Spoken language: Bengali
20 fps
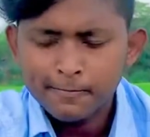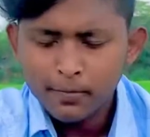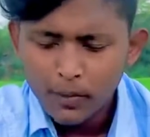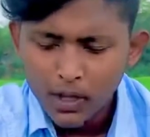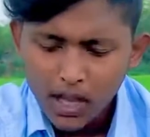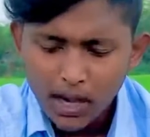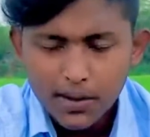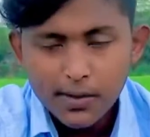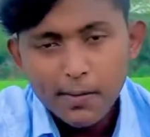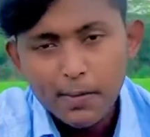
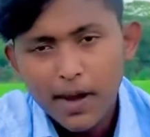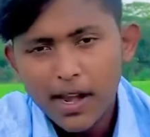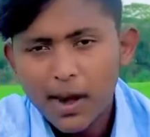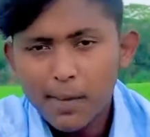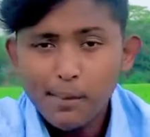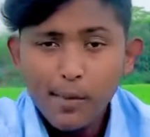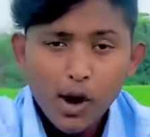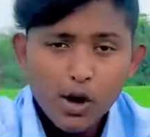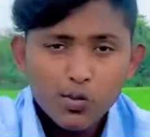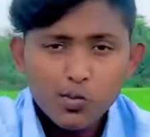তারপরও
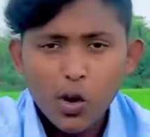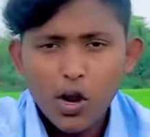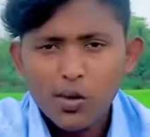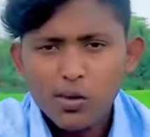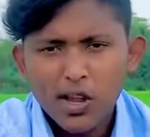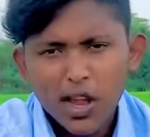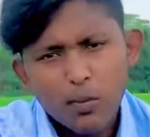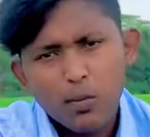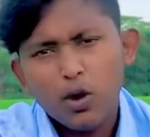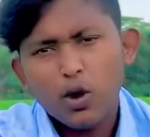ছেলেটা দুই
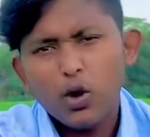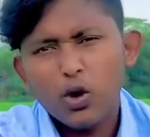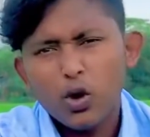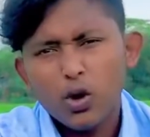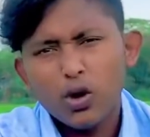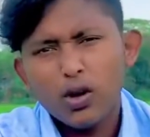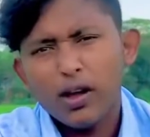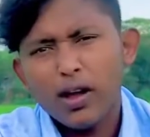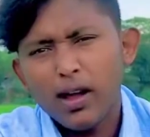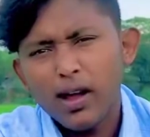তিনবার গিয়ে বলল
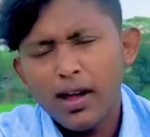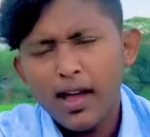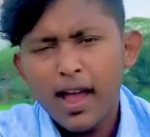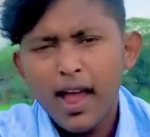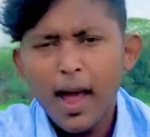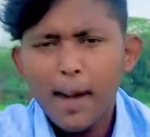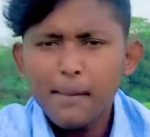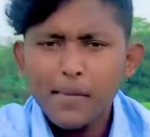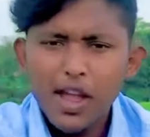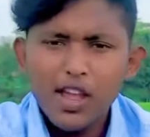
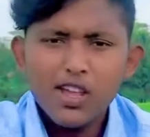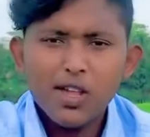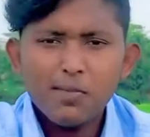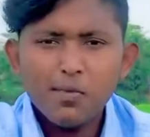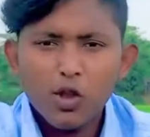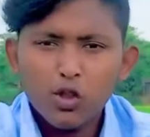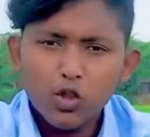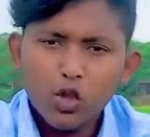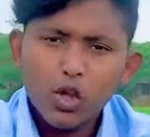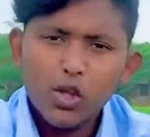আমি
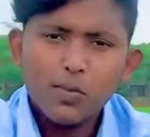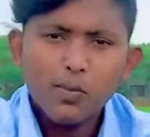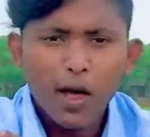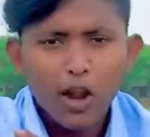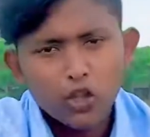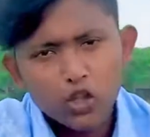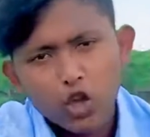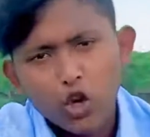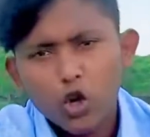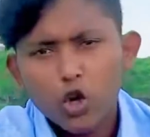তোমাকে
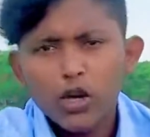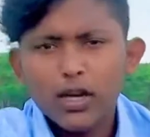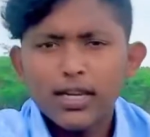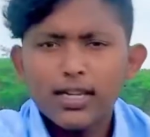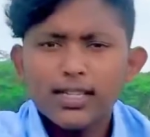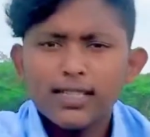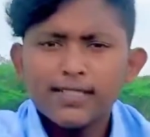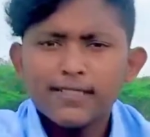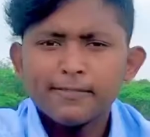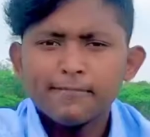সত্যিই পছন্দ
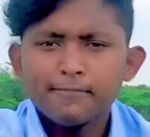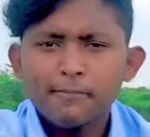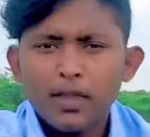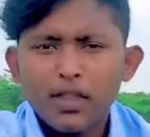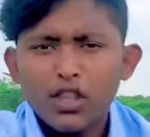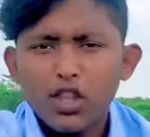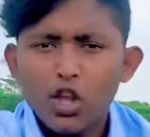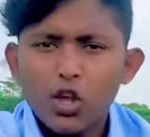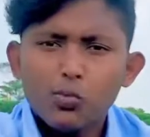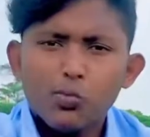করি
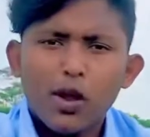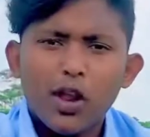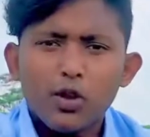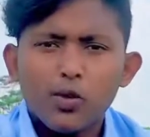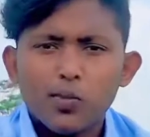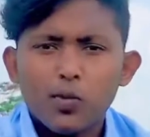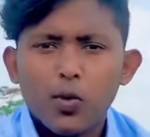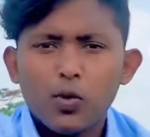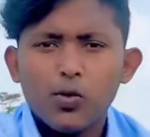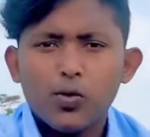একটা সুযোগ তো
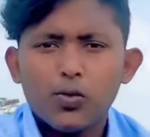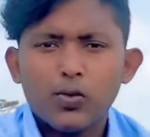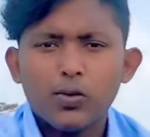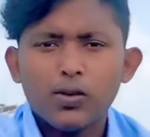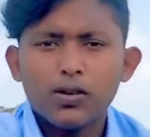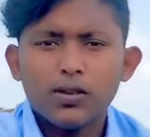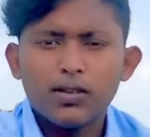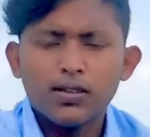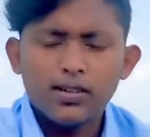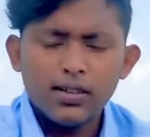দেও
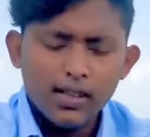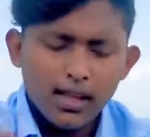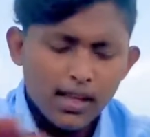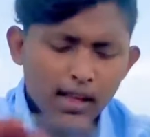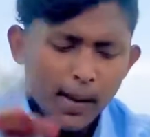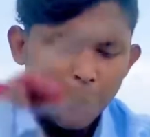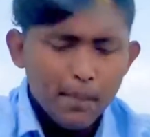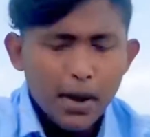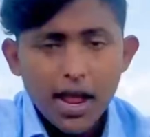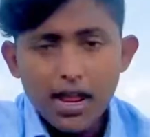
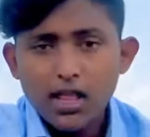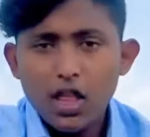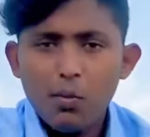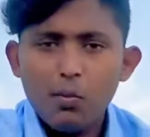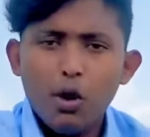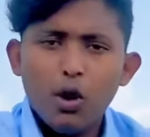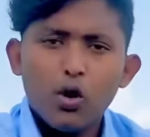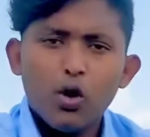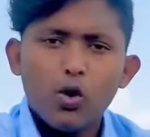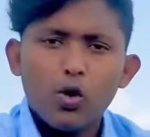তখন
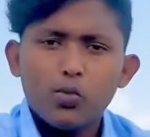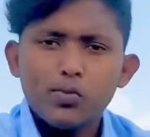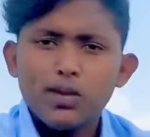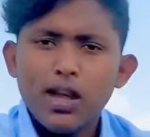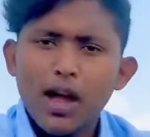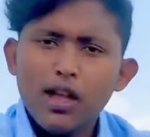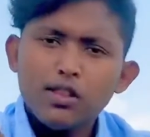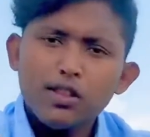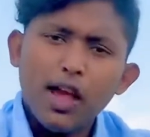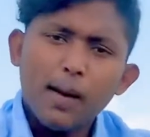মেয়েটা বলল
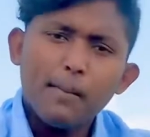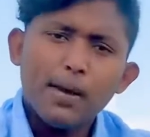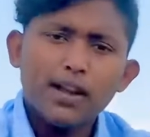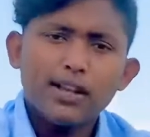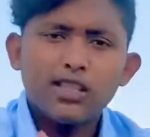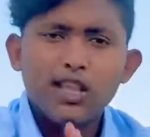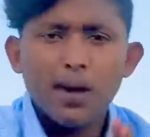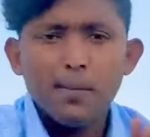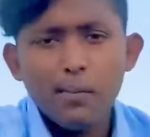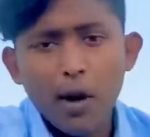তুমি যদি
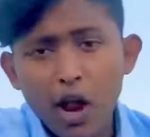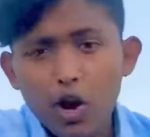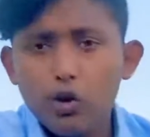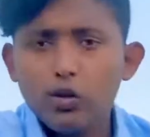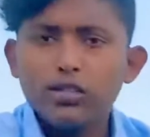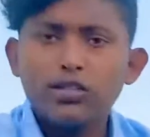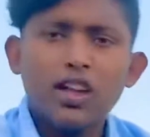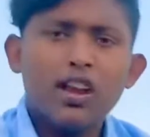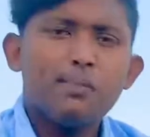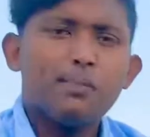আমার থেকে
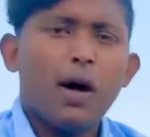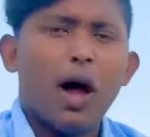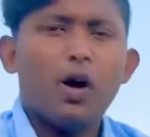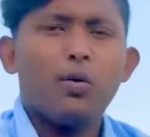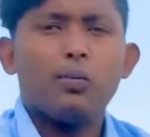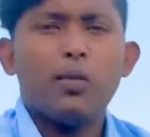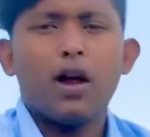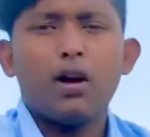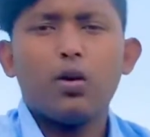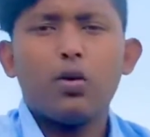ভালো রেজাল্ট
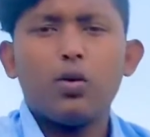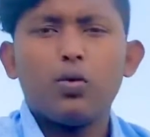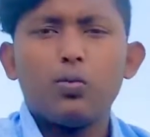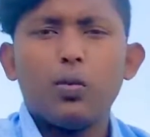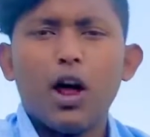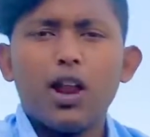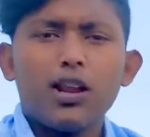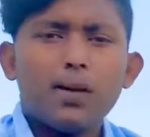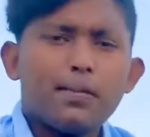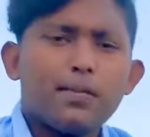করতে পারো
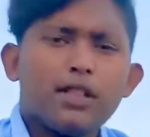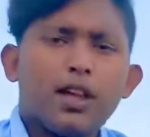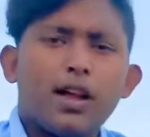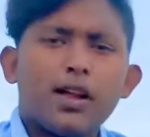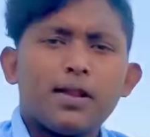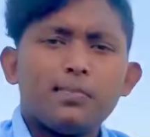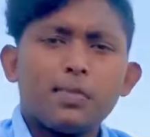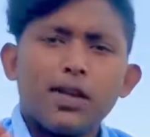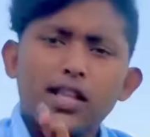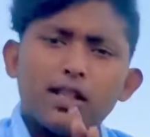তাহলে আমি
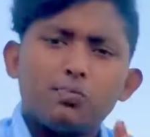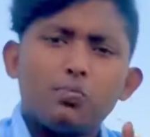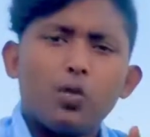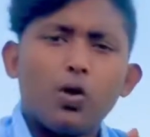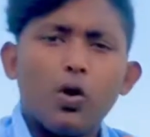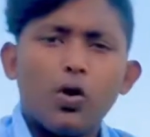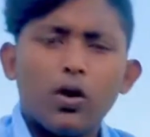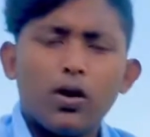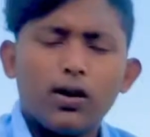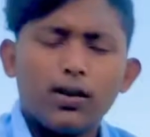ভেবে
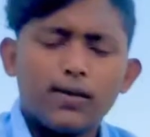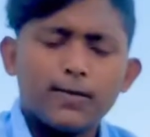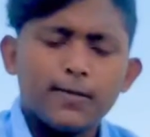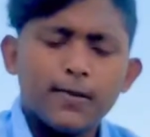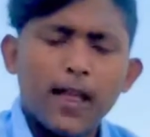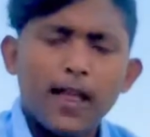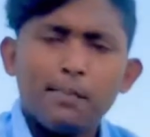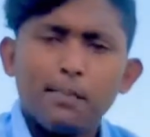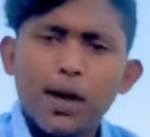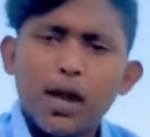দেখবো
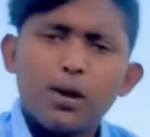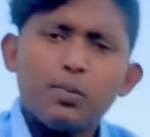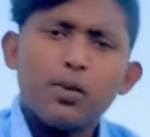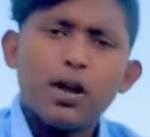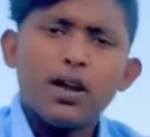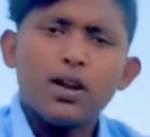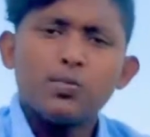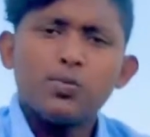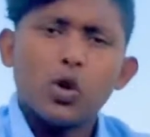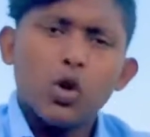ছেলেটা
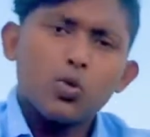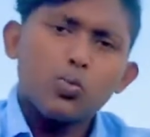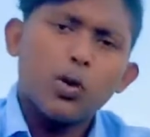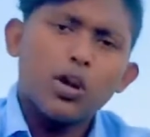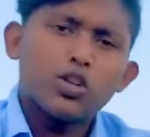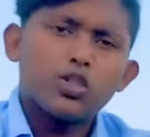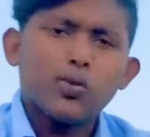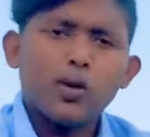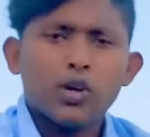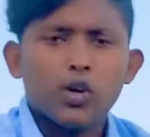ভালো করে
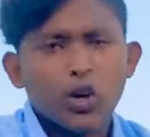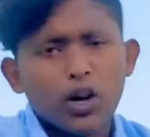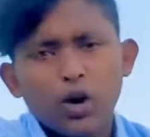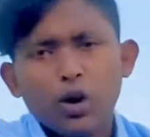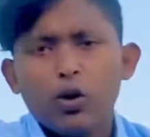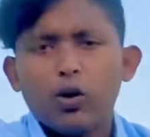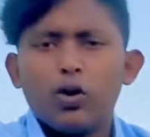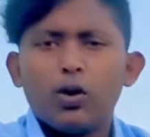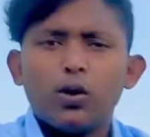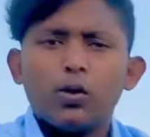পড়াশোনা
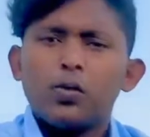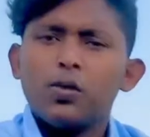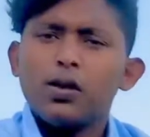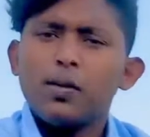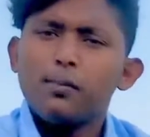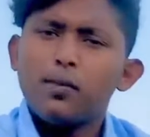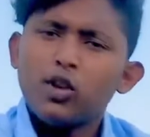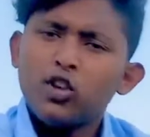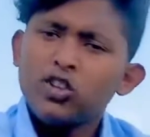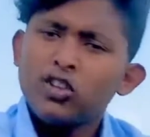করলো
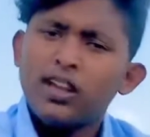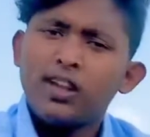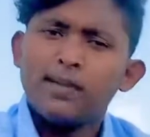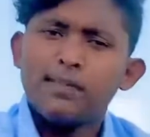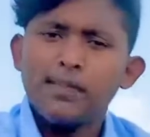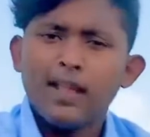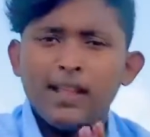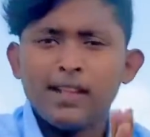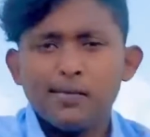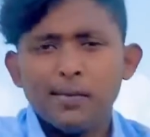অবশেষে
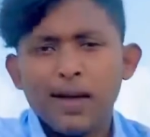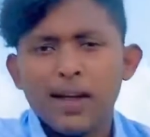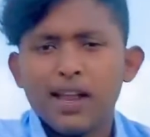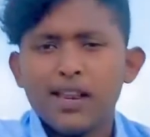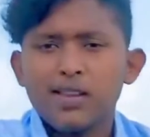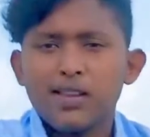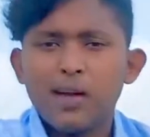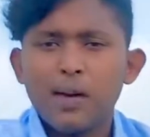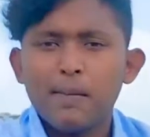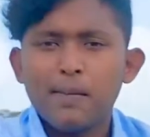রেজাল্টের
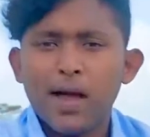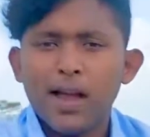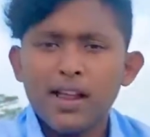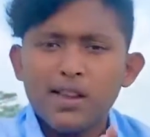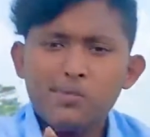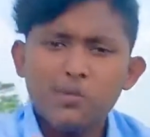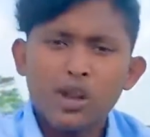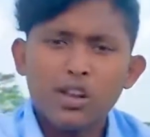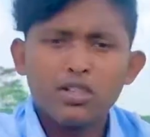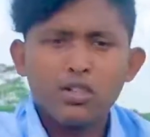দিন
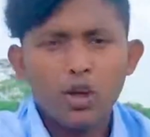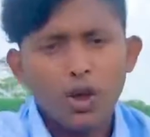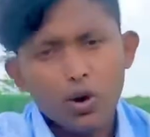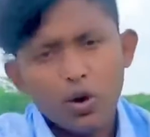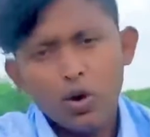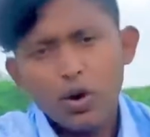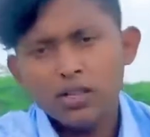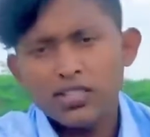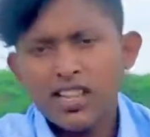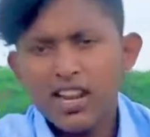মেয়েটাই ফার্স্ট
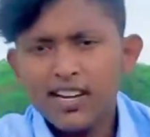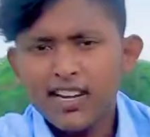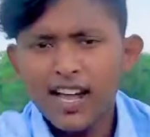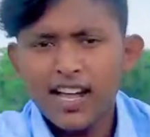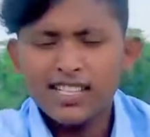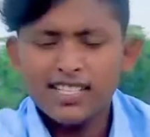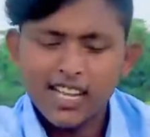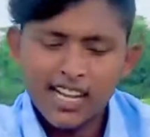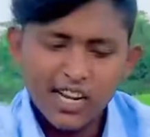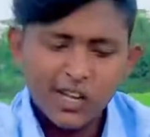হলো আর
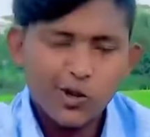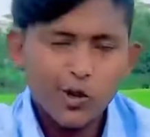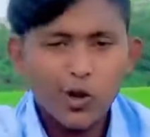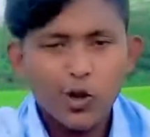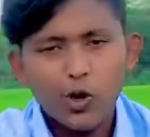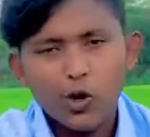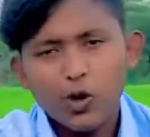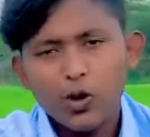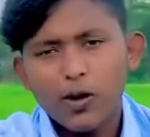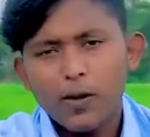ছেলেটা
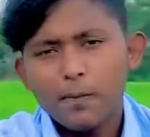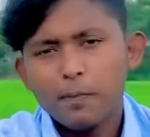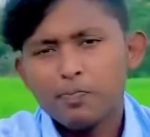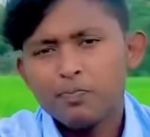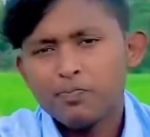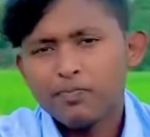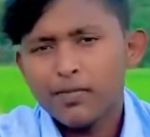সেকেন্ড হলো